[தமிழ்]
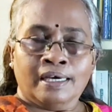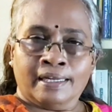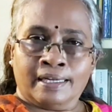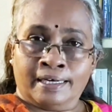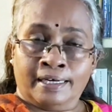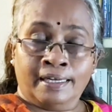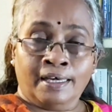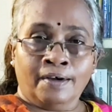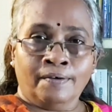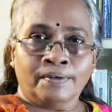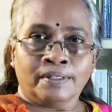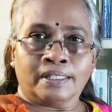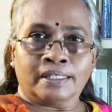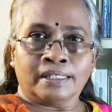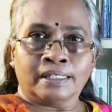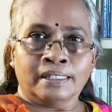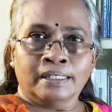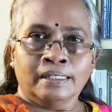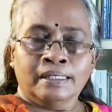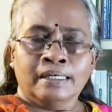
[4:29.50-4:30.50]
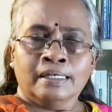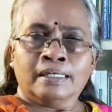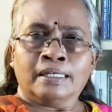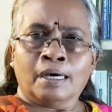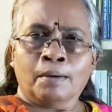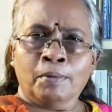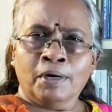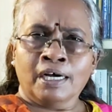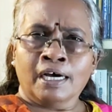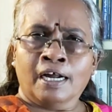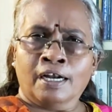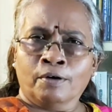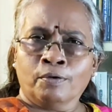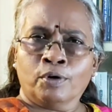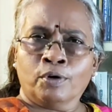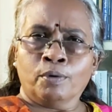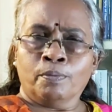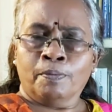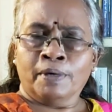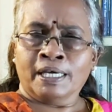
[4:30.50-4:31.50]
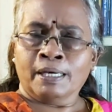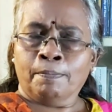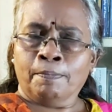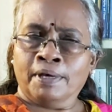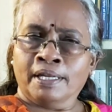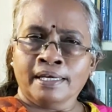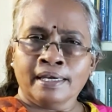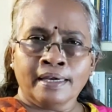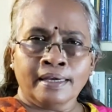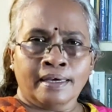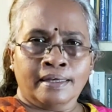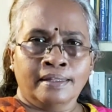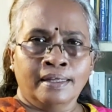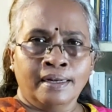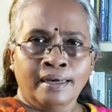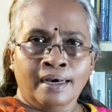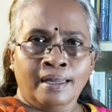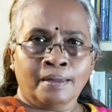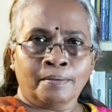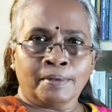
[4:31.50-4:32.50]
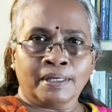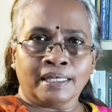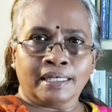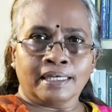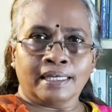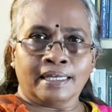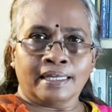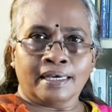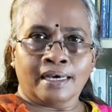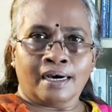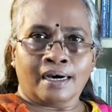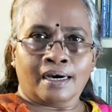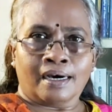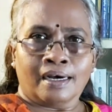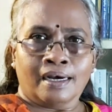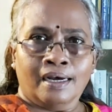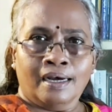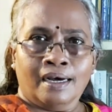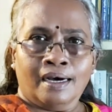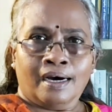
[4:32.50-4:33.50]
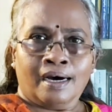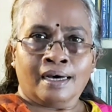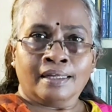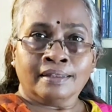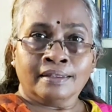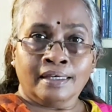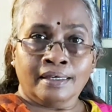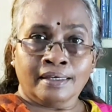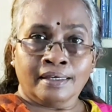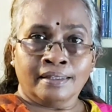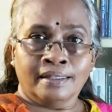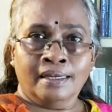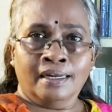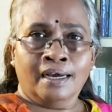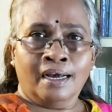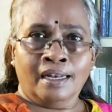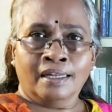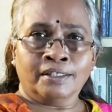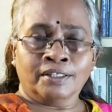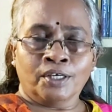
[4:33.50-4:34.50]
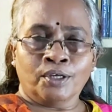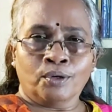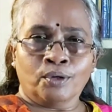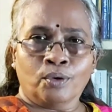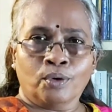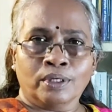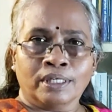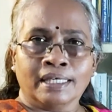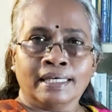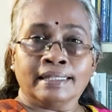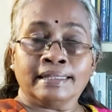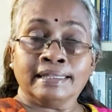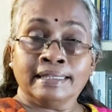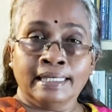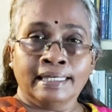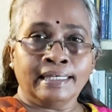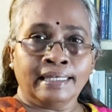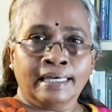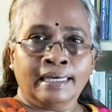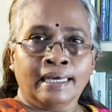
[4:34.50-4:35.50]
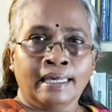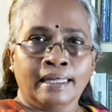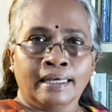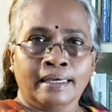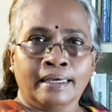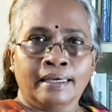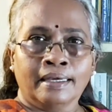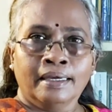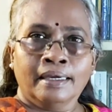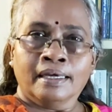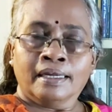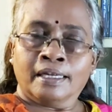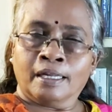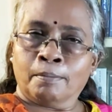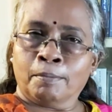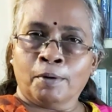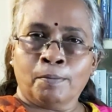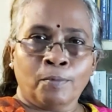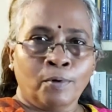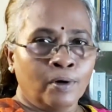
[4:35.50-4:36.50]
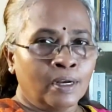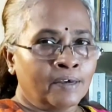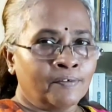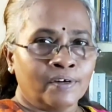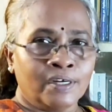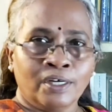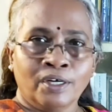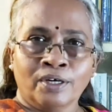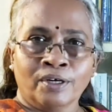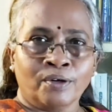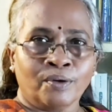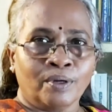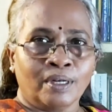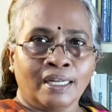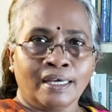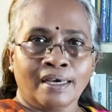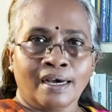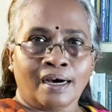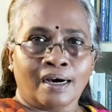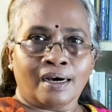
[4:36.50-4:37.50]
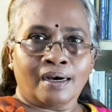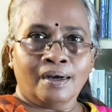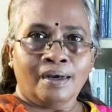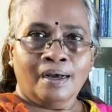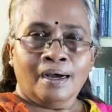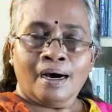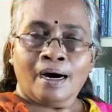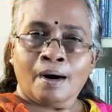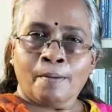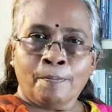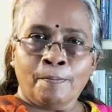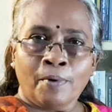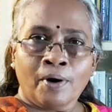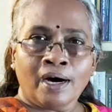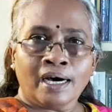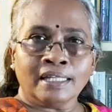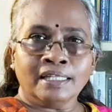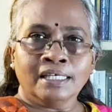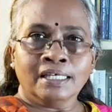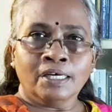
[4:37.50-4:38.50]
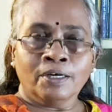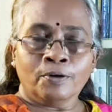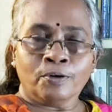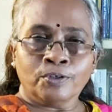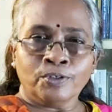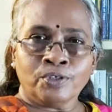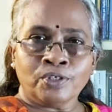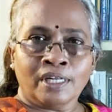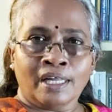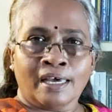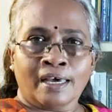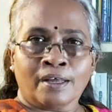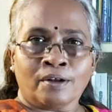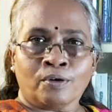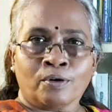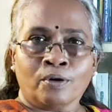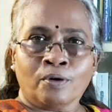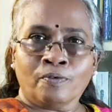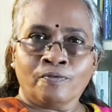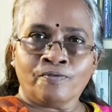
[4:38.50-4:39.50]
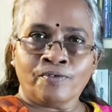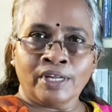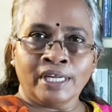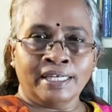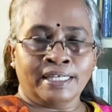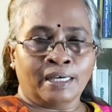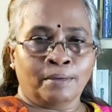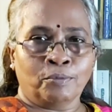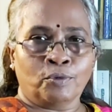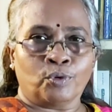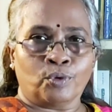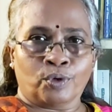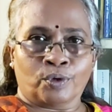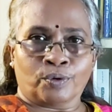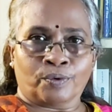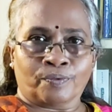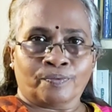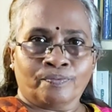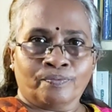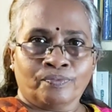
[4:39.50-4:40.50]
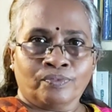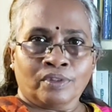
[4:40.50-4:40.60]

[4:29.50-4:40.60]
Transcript: ரெண்டாவது நமக்கான ஒரு மிகப்பெரிய எதிர்காலம் இருக்கு இல்லையா அந்த எதிர்காலத்தை நோக்கிய திட்டங்களை நம்ம மூளை வகுக்கணும் இல்லையா அப்போ அதுக்கு கொஞ்சம் நேரம் ஃப்ரீ டைம் கொடுக்கணும்